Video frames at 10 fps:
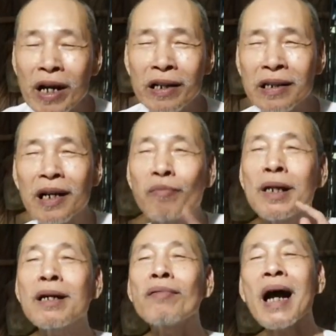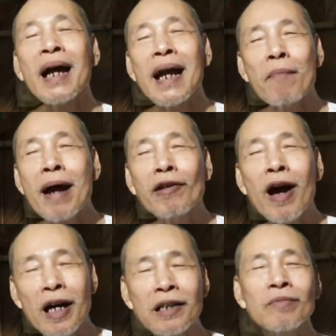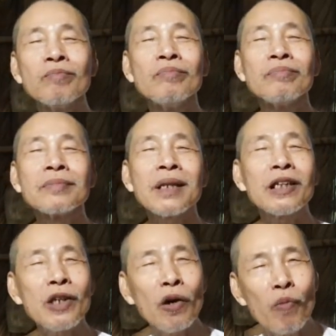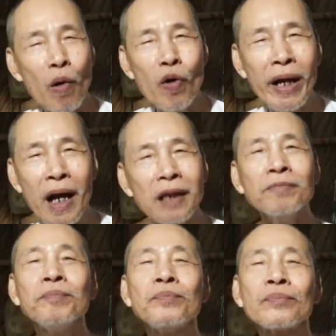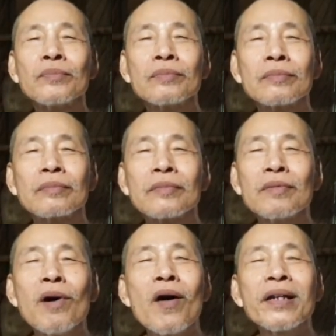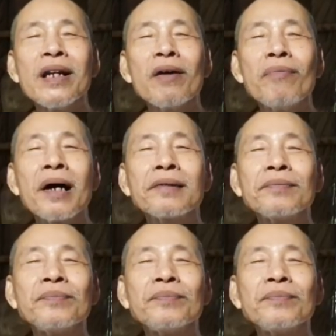phải hưởng được không đức của bậc đà ban cho hết thành dạ. tựu bổ nguyện hết dạ. a di đà dạ, phật vâng.